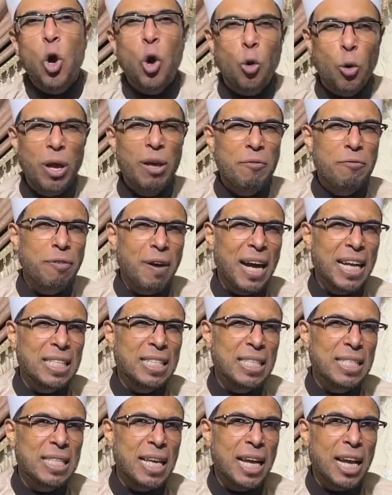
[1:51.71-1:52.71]
هو ينفع
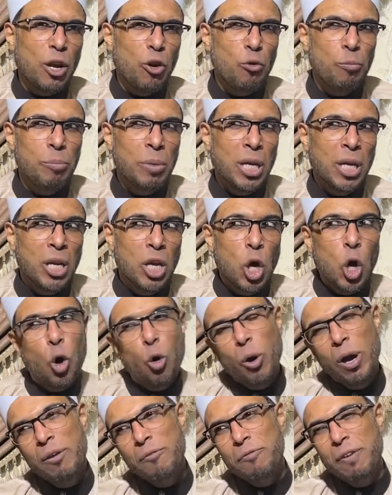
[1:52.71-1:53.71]
ادي الزكاه لامي
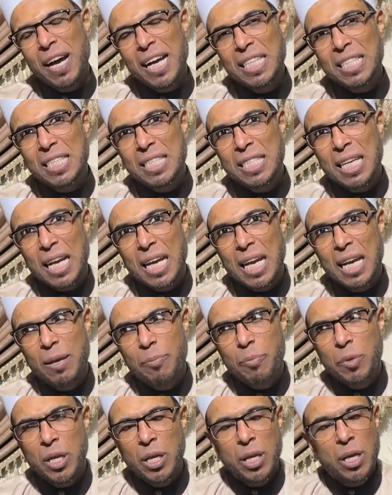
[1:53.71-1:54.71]
هو ينفع ادي الزكاه
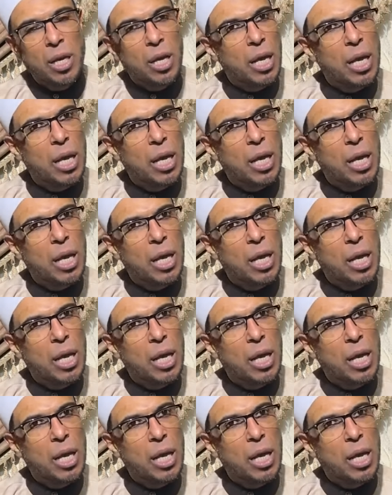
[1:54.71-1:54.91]
لابني